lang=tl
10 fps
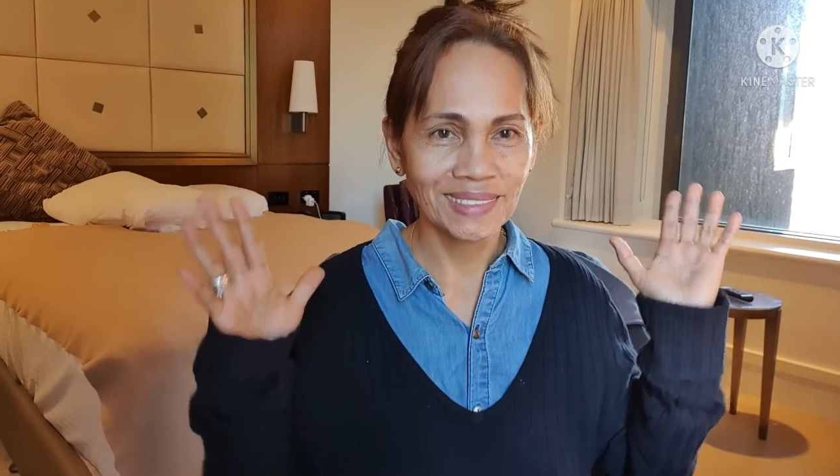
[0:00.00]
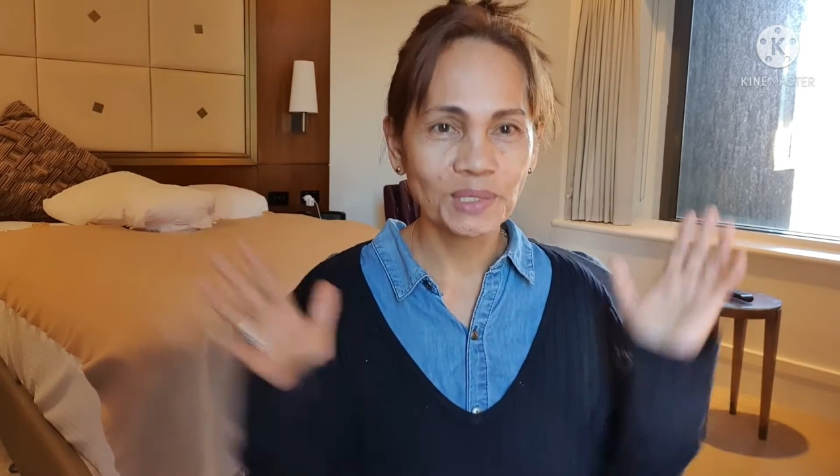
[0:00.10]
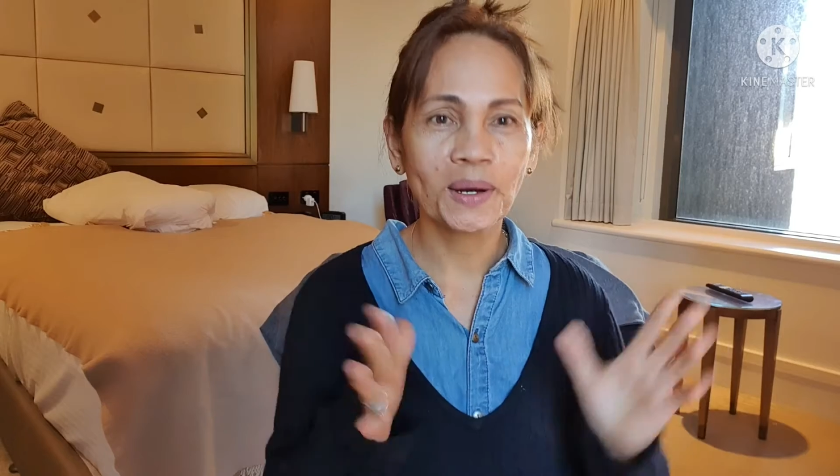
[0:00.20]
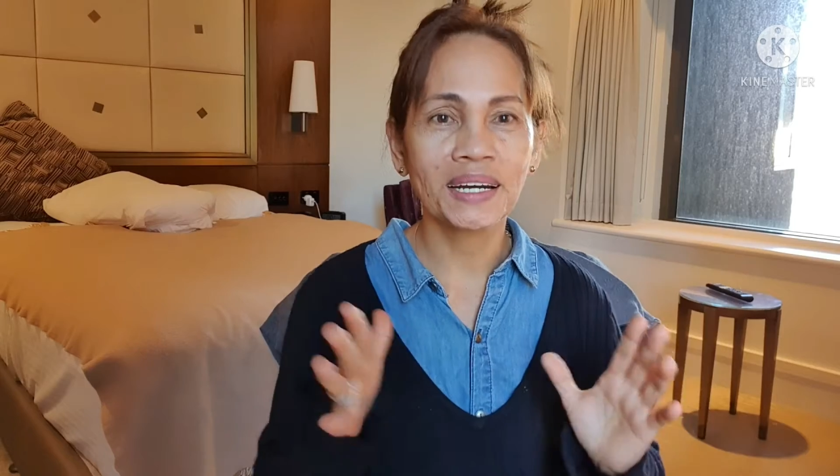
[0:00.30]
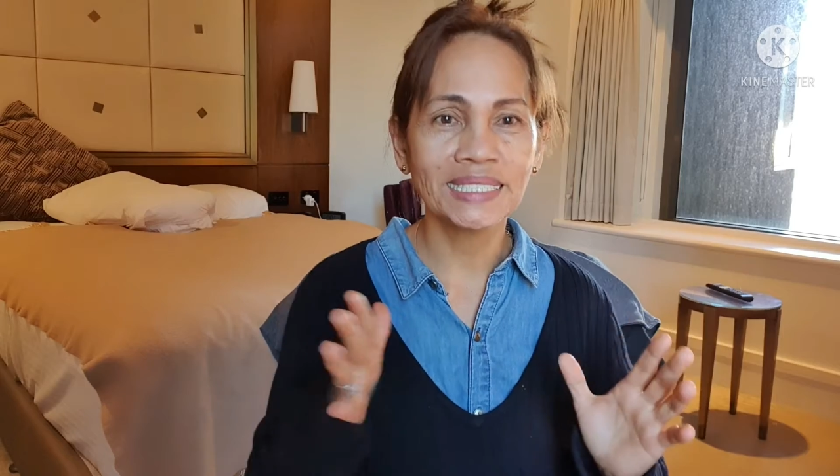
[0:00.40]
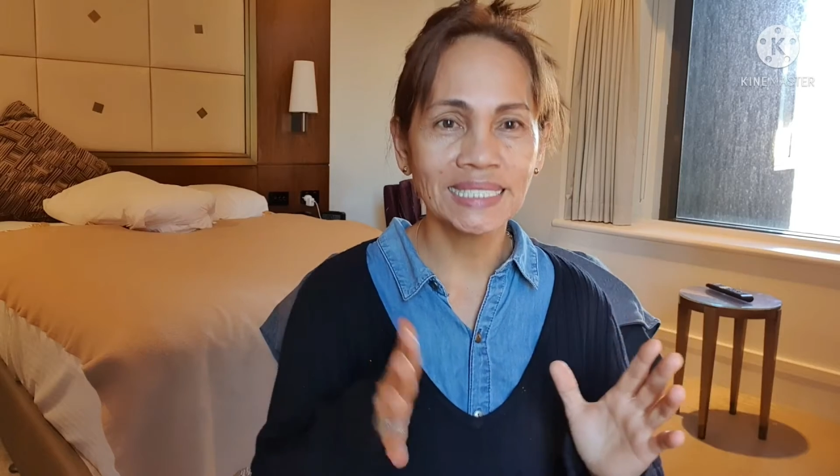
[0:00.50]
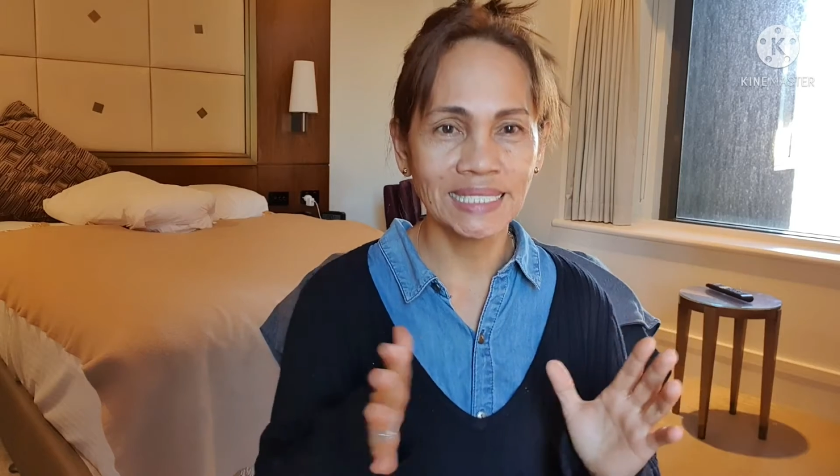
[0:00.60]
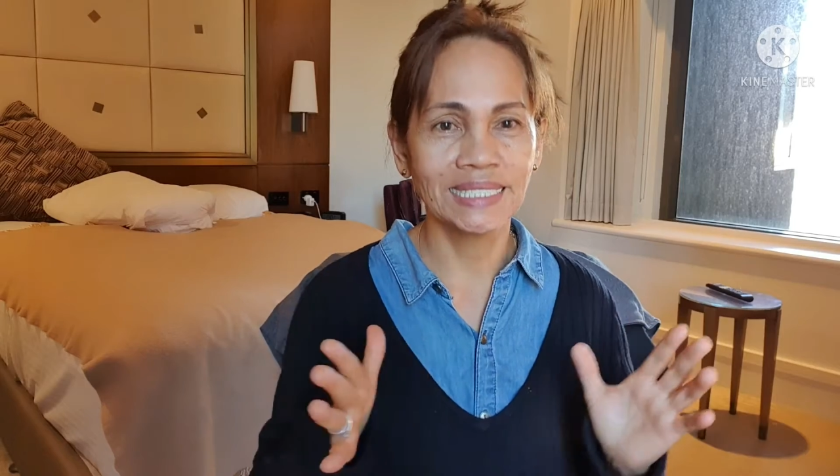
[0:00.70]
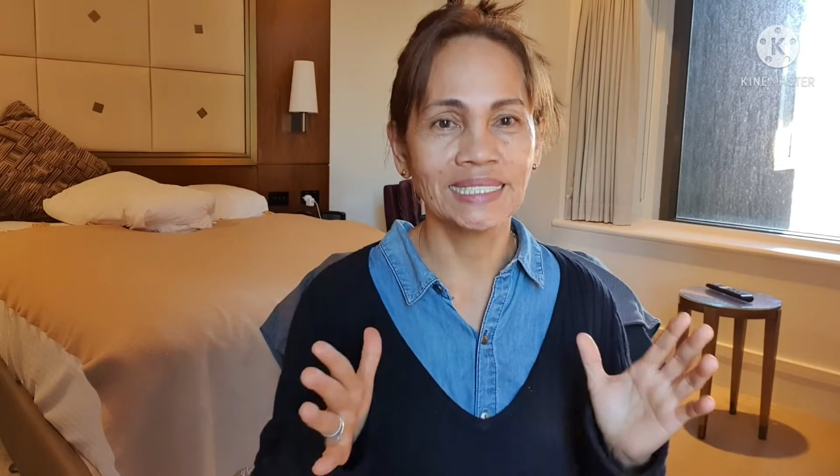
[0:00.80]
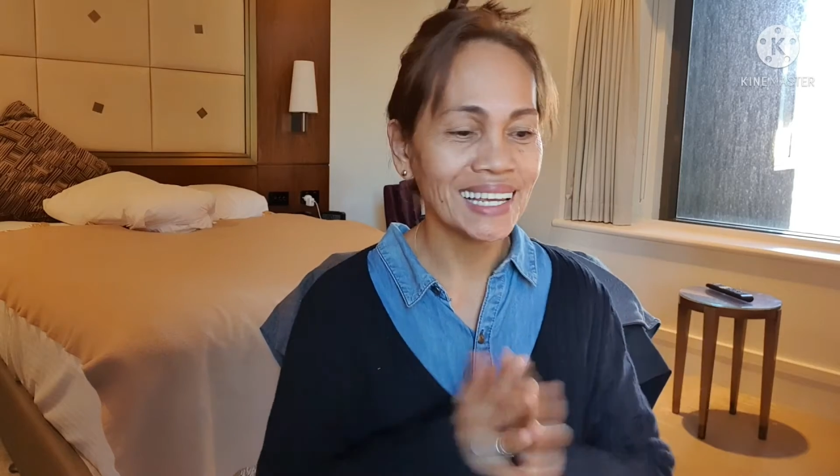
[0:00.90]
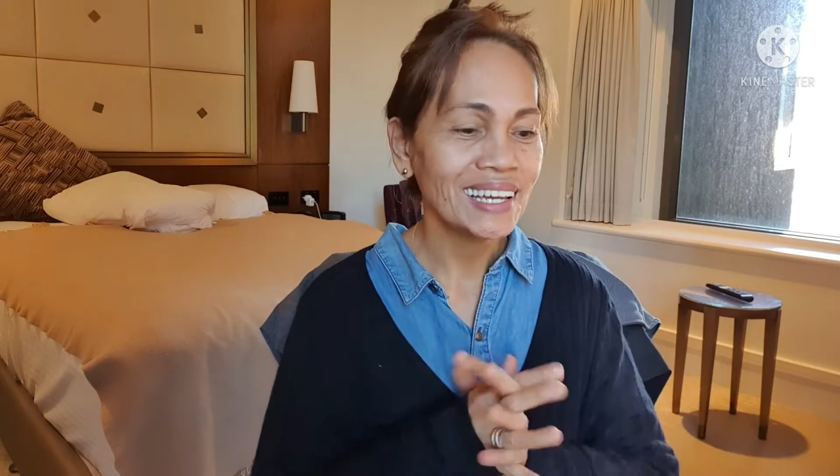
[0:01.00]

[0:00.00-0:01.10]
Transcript: quarantine.